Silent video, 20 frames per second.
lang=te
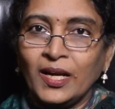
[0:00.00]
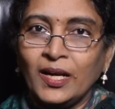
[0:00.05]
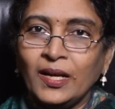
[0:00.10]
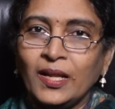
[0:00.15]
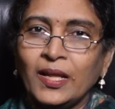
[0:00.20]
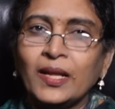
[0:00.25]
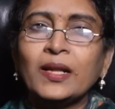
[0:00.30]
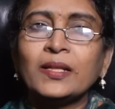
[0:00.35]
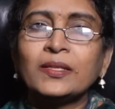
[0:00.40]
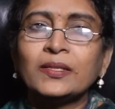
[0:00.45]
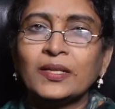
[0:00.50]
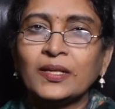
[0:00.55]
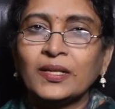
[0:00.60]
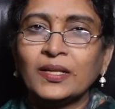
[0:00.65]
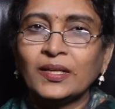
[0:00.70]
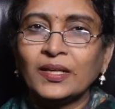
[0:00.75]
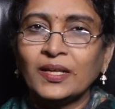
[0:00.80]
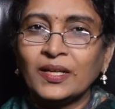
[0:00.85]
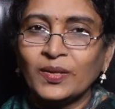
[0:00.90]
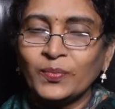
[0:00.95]

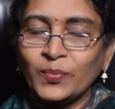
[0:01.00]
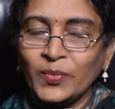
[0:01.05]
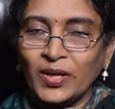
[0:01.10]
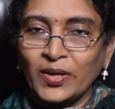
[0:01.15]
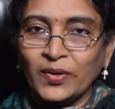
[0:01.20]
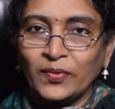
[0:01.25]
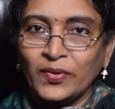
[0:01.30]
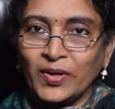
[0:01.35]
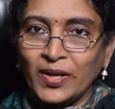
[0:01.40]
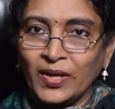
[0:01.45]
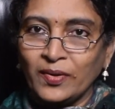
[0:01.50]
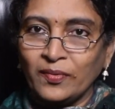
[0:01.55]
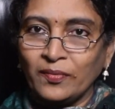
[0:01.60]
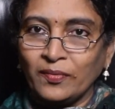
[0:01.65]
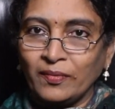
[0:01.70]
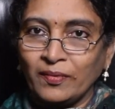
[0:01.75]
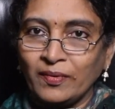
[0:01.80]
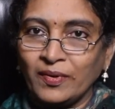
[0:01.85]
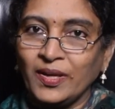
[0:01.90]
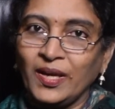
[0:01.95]
నిరంతరంగా మీకు నేను
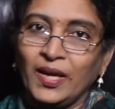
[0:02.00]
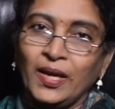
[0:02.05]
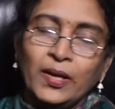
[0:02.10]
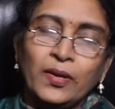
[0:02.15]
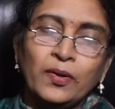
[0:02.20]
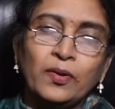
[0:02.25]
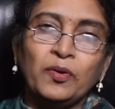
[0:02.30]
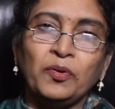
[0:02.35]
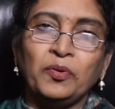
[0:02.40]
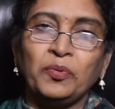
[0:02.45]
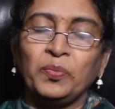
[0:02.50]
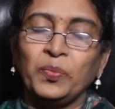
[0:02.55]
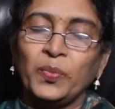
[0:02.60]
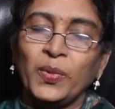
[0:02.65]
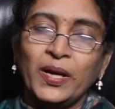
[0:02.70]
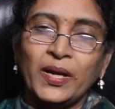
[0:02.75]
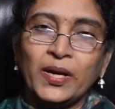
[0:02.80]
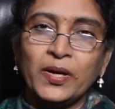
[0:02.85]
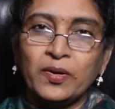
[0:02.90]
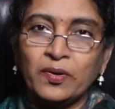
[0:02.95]
ఎన్నో
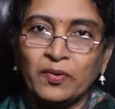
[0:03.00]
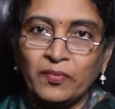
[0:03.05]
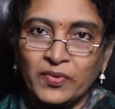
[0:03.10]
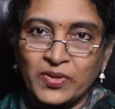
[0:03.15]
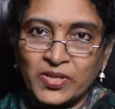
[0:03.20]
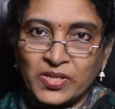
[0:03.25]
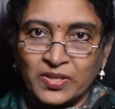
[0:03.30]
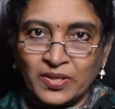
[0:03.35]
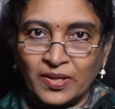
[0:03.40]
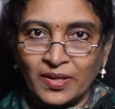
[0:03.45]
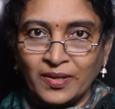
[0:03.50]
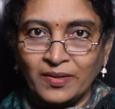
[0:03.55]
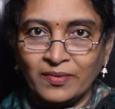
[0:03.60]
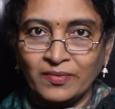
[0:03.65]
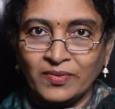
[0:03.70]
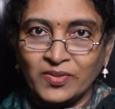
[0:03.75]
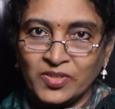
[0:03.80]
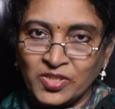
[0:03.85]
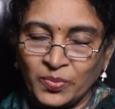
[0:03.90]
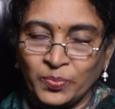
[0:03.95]
మరెన్నో విషయాలు
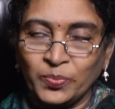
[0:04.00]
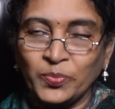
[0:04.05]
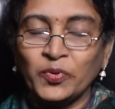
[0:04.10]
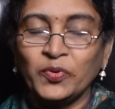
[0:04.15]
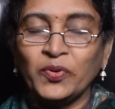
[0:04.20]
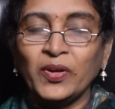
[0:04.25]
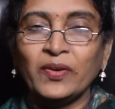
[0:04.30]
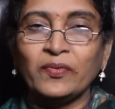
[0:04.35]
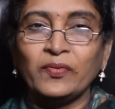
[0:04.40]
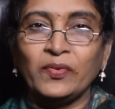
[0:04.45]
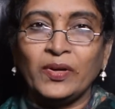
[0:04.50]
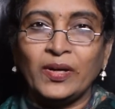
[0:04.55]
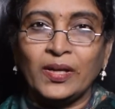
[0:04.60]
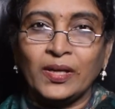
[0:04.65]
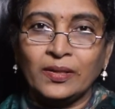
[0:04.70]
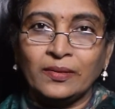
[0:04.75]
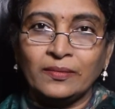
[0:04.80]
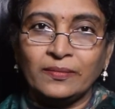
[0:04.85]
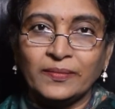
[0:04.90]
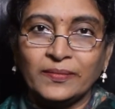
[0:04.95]
చెప్తూనే
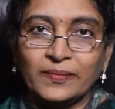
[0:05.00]
ఉంటాను